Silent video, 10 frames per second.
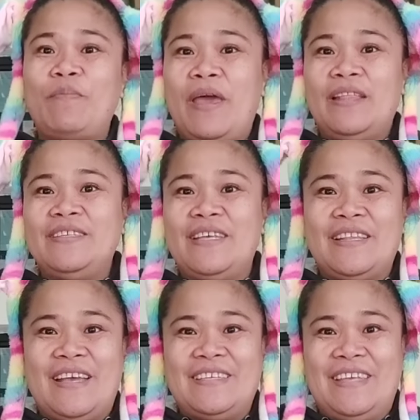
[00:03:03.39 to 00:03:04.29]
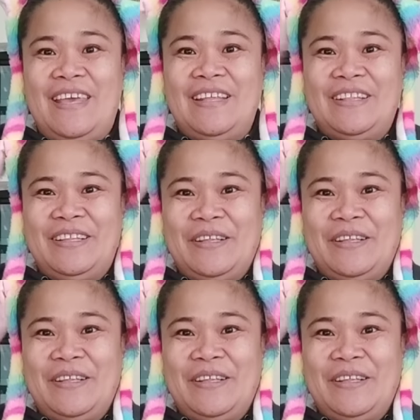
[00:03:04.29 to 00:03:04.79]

Meron dun yung pa-headset, kaya